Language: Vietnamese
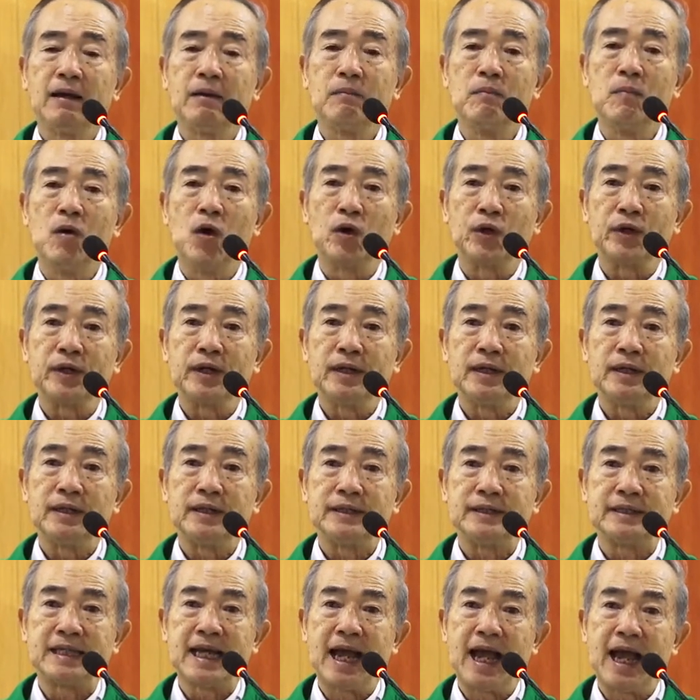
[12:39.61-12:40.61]
một
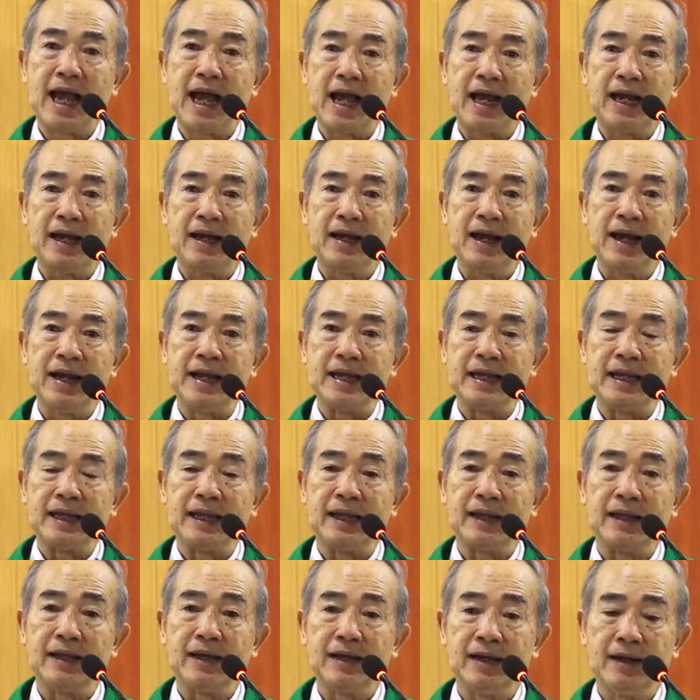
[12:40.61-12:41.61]
gia đình
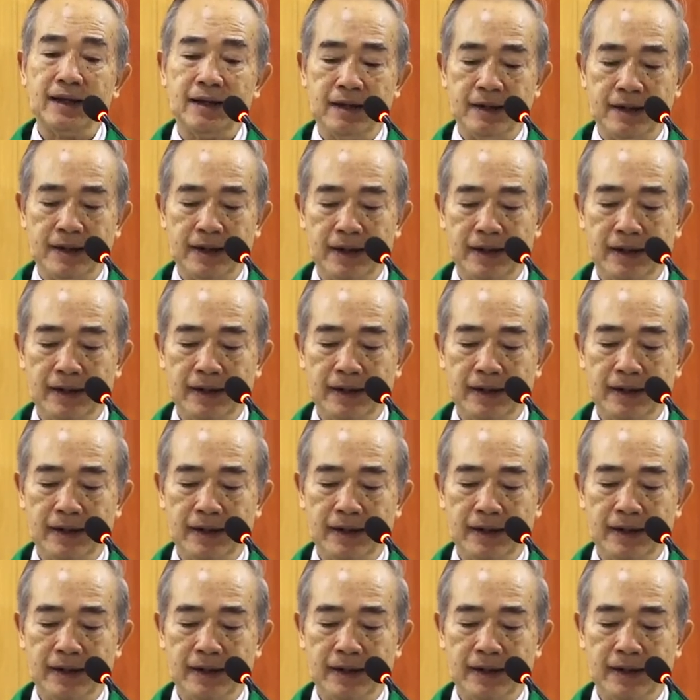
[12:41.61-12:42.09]
hơn,